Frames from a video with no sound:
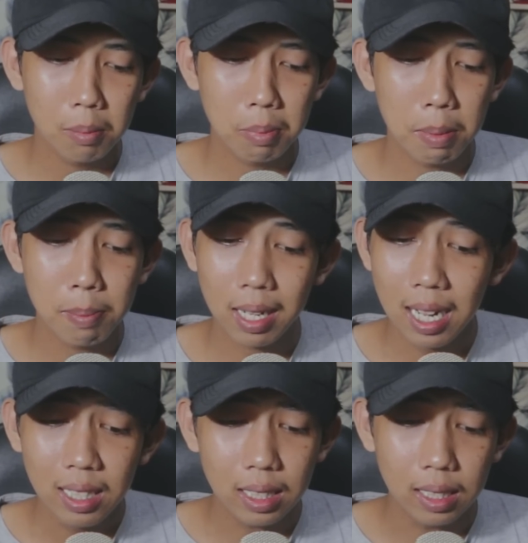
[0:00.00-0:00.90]
mama
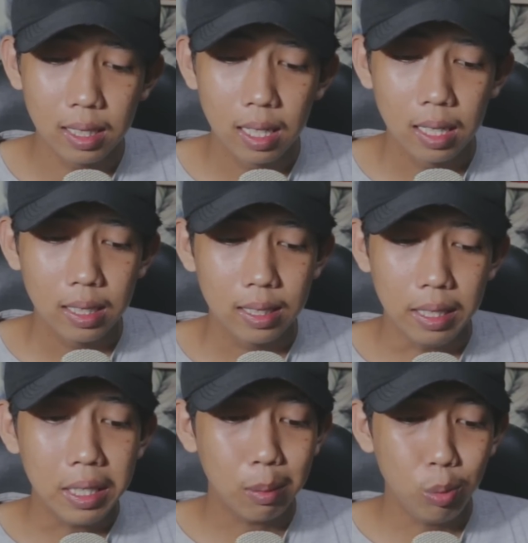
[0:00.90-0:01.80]
marahin
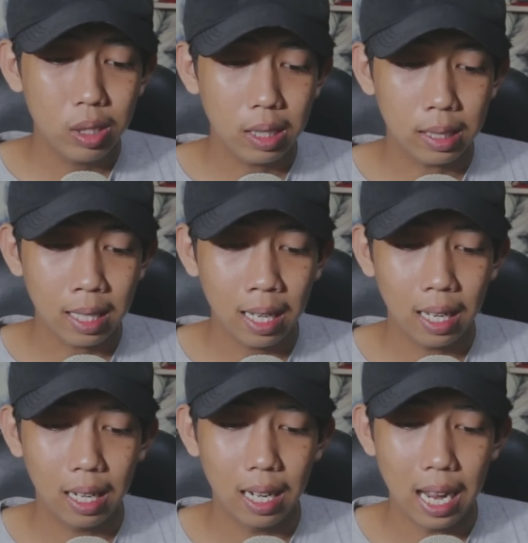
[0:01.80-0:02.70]
jadi kamu cerita
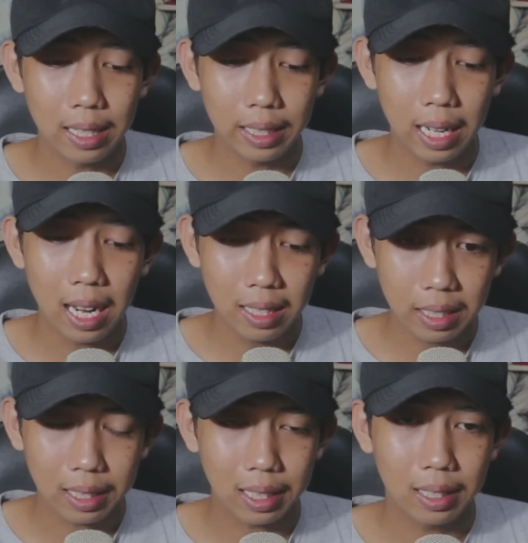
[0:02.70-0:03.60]
hal
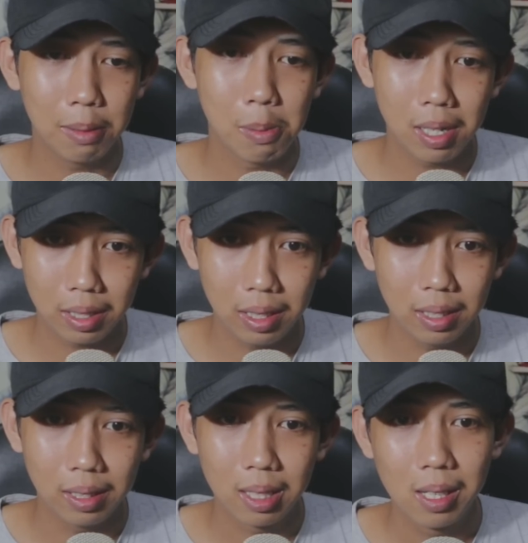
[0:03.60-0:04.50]
aneh-aneh kata
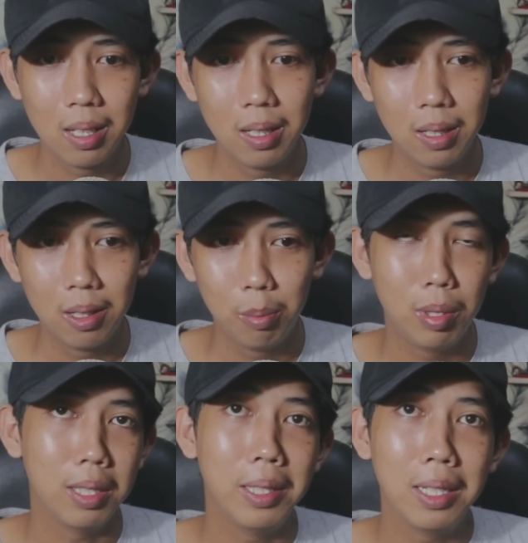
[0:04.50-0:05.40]
mamahnya
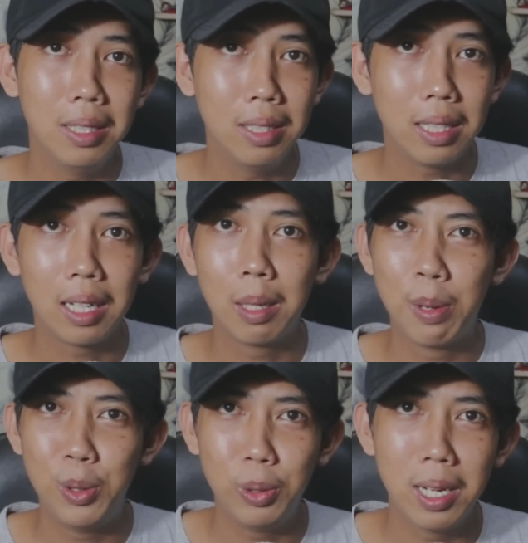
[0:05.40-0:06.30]
bisa jadi sih karena
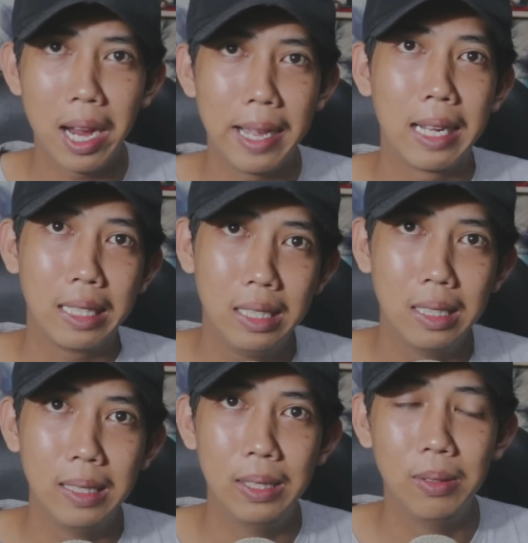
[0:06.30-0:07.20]
mama juga anak
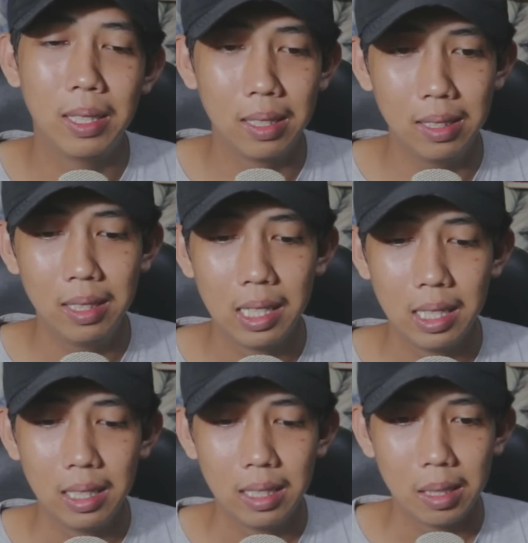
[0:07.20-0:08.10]
kecil gitu kan
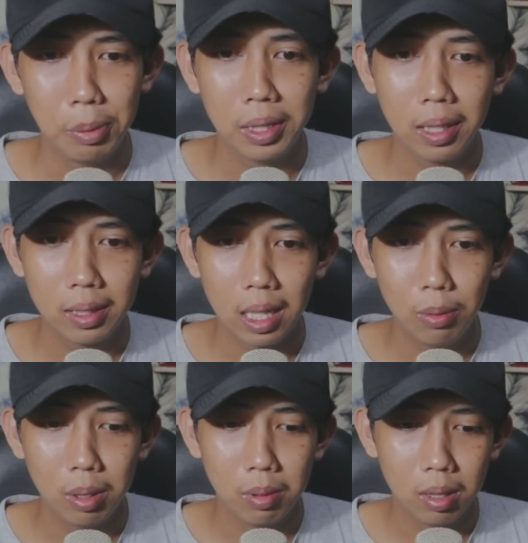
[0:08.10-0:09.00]
tapi kita nggak
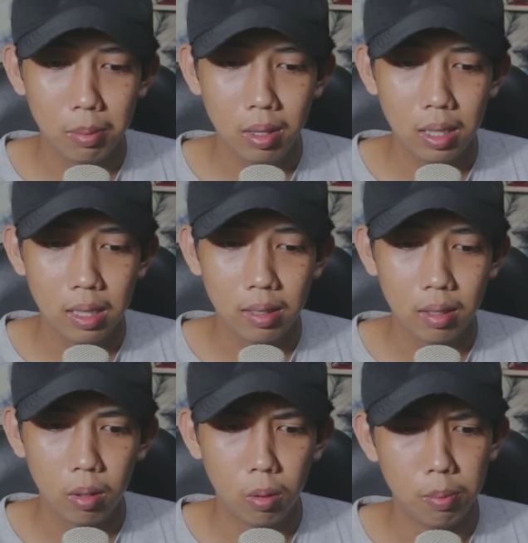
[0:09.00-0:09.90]
tahu teman-teman dan
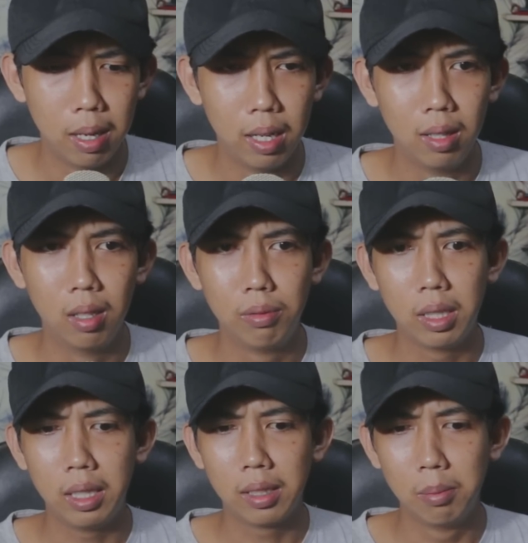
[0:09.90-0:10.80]
oh my love
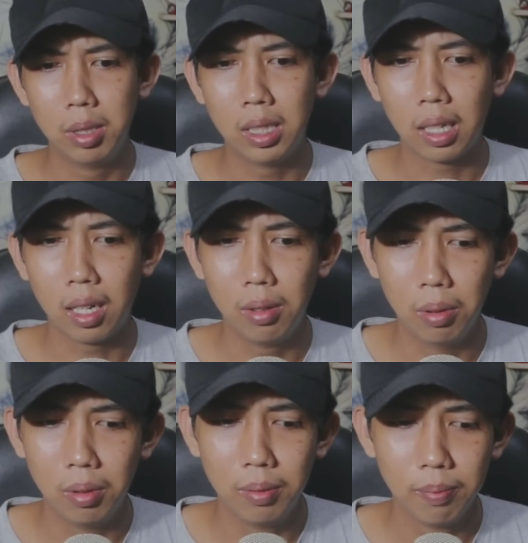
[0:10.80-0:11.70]
ternyata beneran
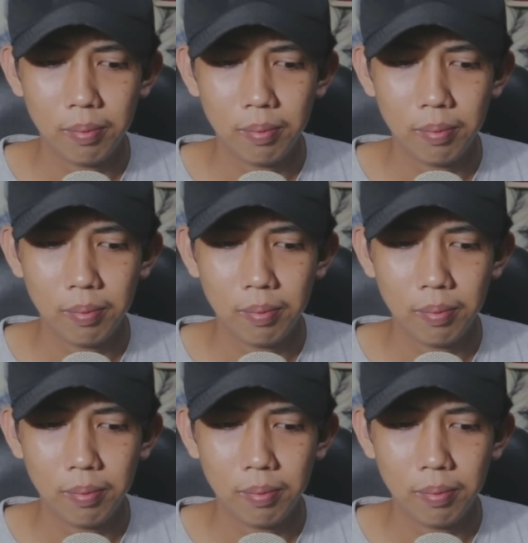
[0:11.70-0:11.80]
dong